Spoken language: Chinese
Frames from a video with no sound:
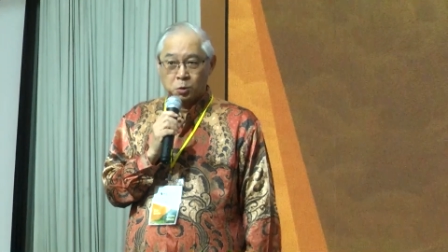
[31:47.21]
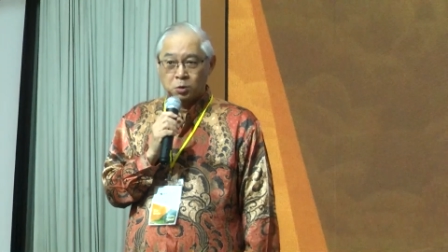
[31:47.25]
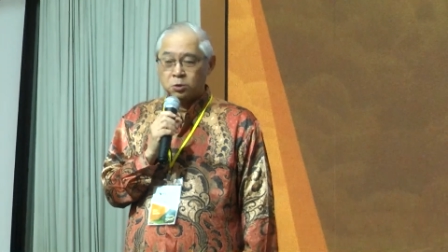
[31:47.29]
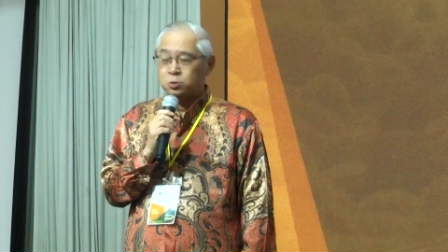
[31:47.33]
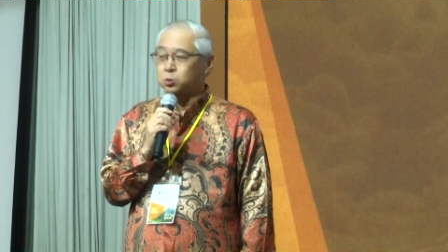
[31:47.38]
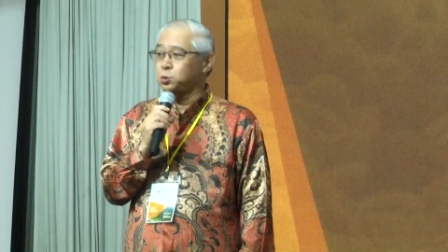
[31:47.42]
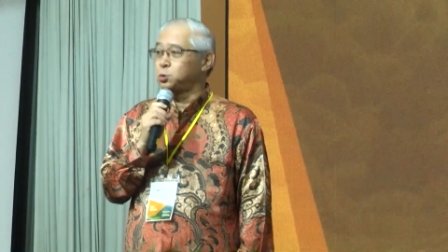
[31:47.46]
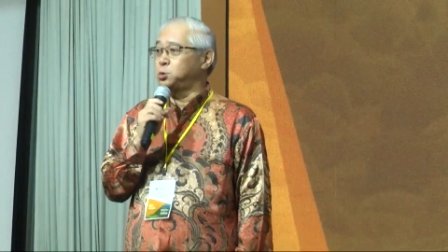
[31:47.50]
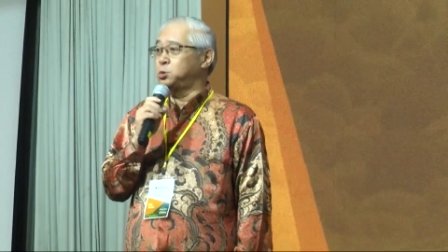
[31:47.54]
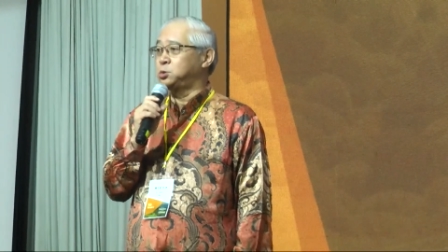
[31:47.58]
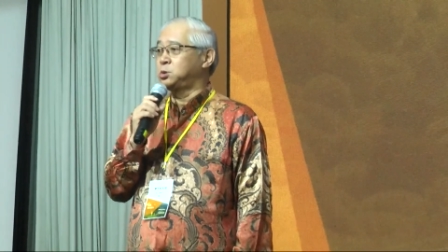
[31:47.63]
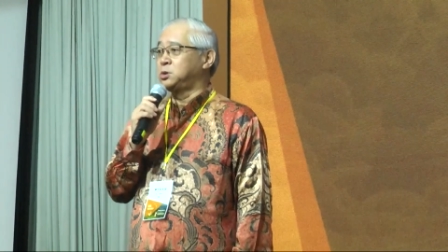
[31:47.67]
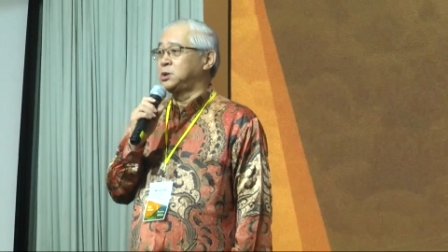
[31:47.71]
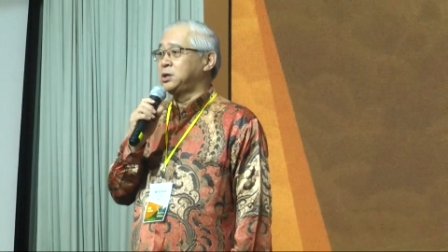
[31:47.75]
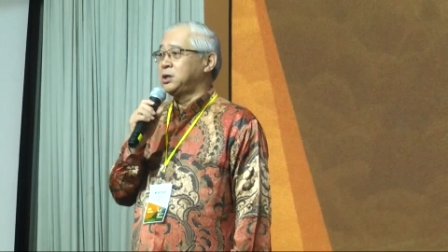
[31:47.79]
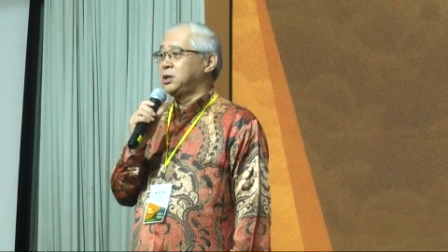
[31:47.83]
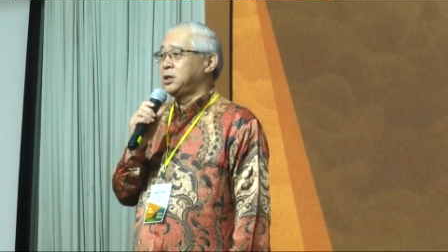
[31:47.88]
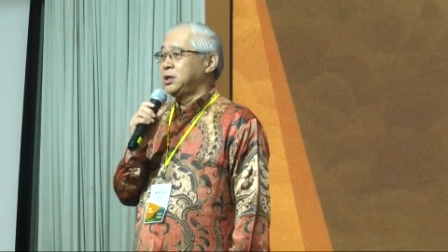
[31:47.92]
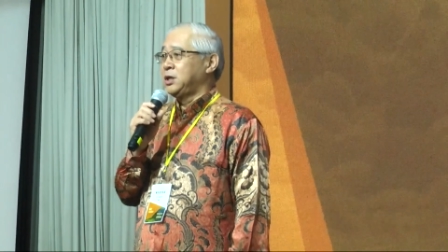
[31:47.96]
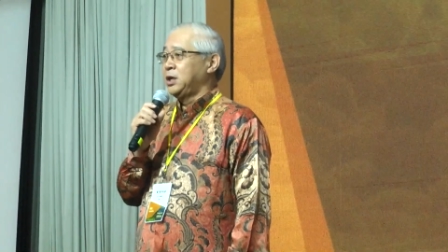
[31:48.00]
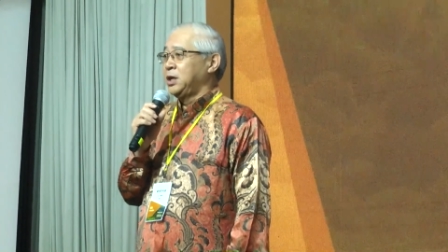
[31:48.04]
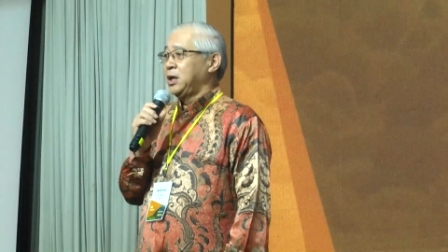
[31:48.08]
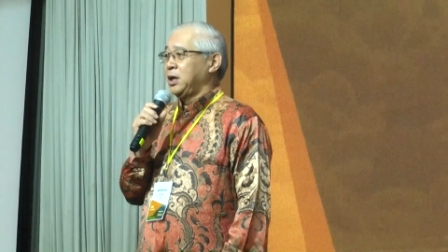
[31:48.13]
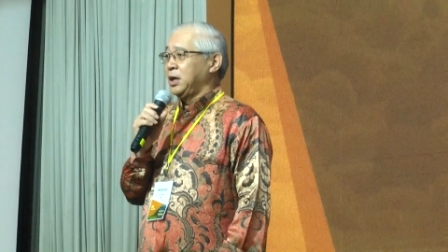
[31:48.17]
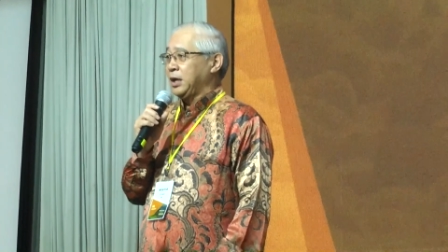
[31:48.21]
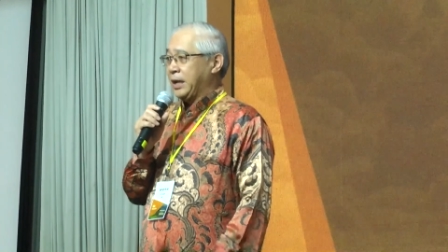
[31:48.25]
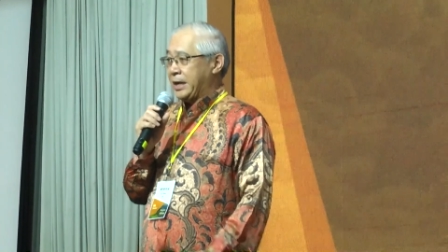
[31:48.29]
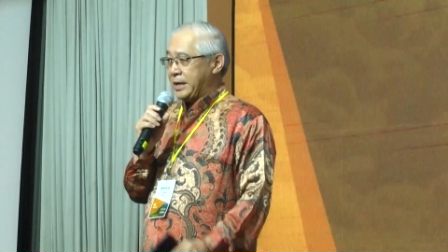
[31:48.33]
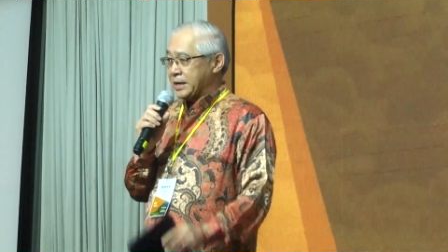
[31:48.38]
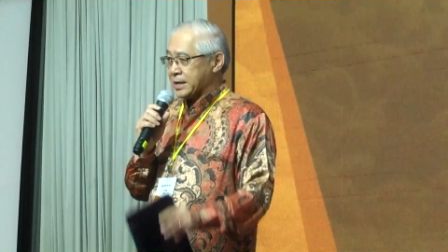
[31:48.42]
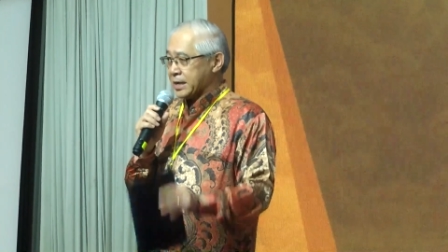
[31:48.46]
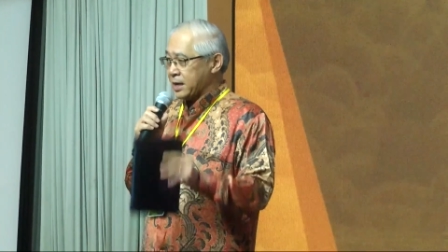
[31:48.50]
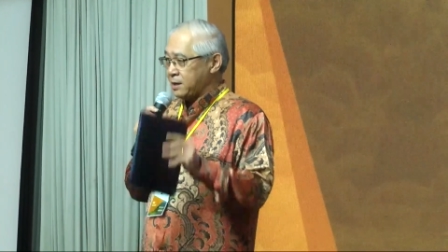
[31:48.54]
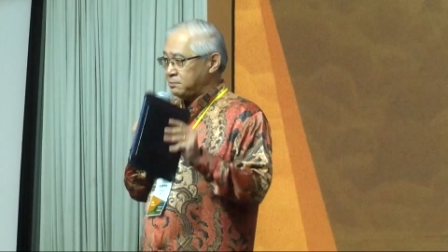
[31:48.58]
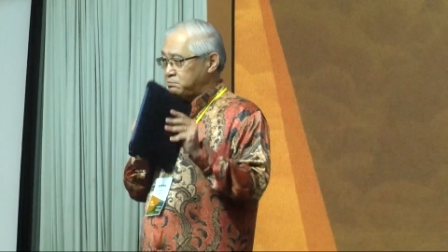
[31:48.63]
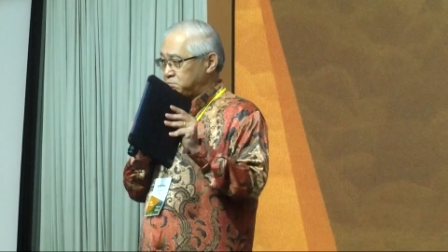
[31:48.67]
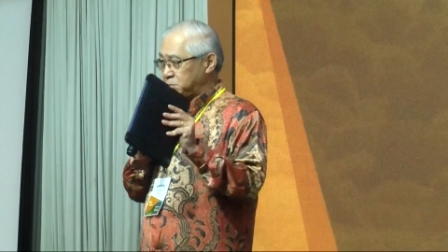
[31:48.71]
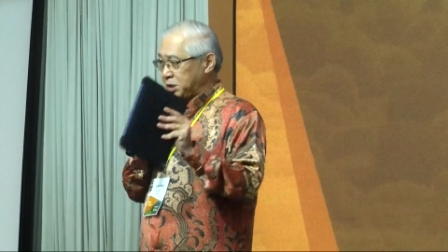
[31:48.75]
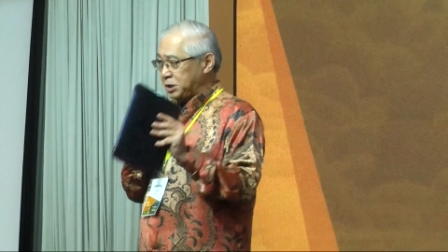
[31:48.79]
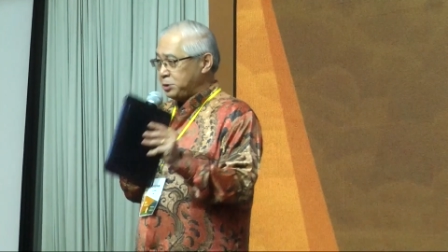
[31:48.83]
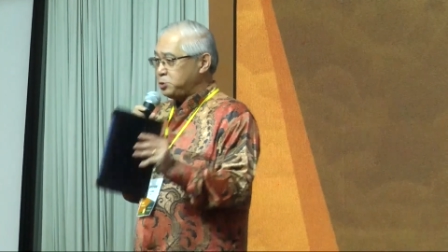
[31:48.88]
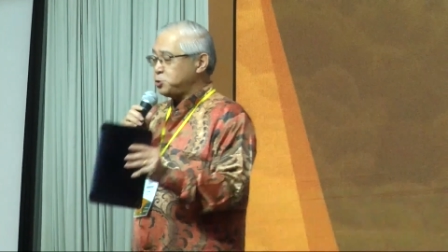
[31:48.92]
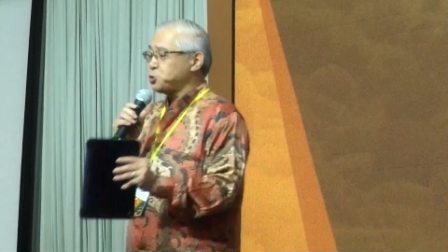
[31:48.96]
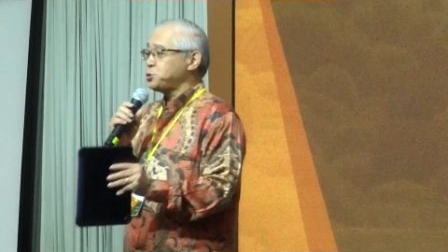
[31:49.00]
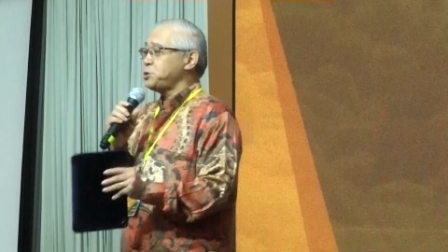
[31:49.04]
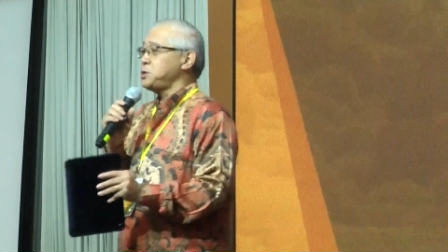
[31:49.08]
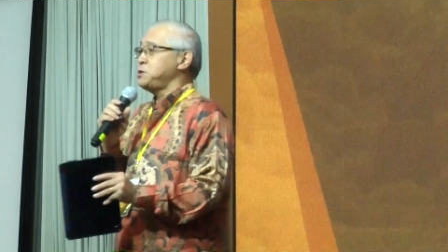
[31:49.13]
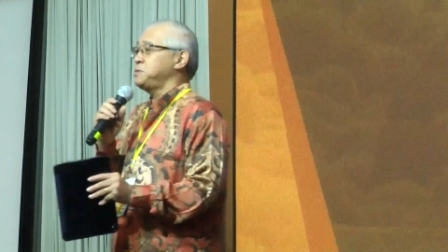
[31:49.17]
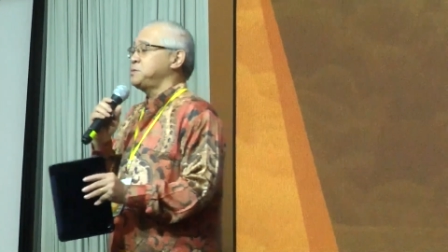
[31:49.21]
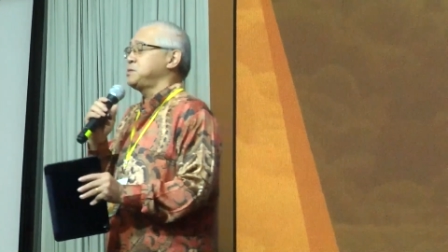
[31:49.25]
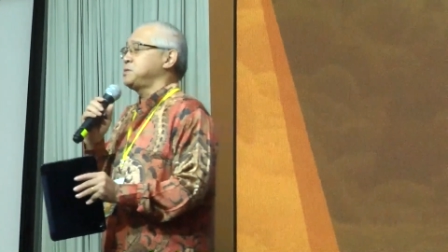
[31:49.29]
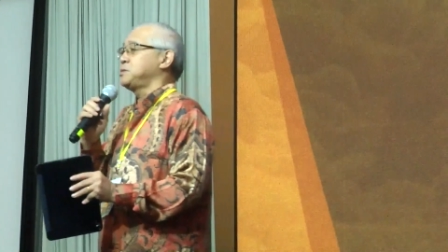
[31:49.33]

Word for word: 度来看门训，